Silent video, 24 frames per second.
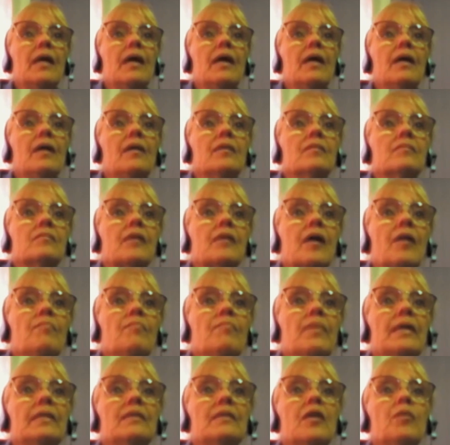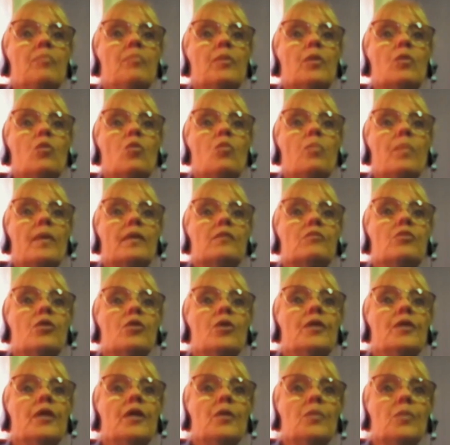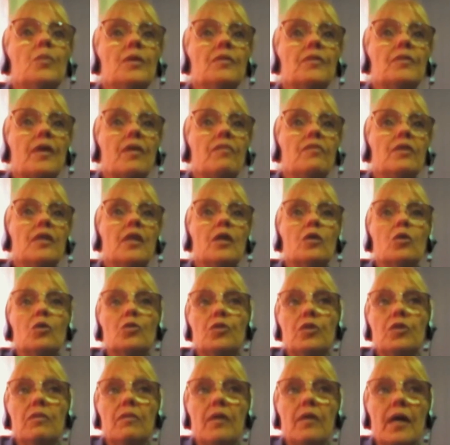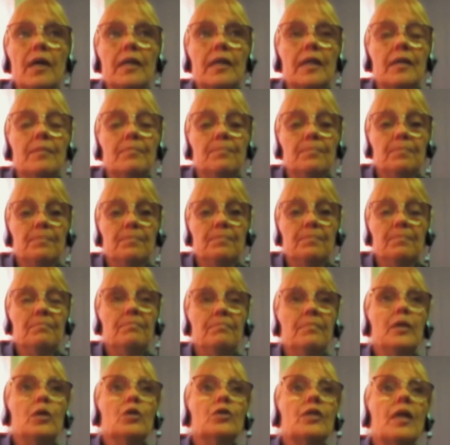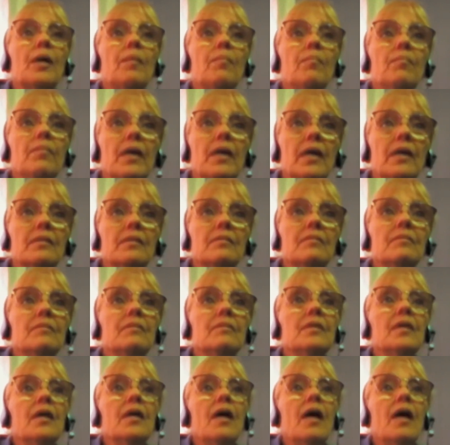las cambiantes preocupaciones de nuestra vida cotidiana, pero también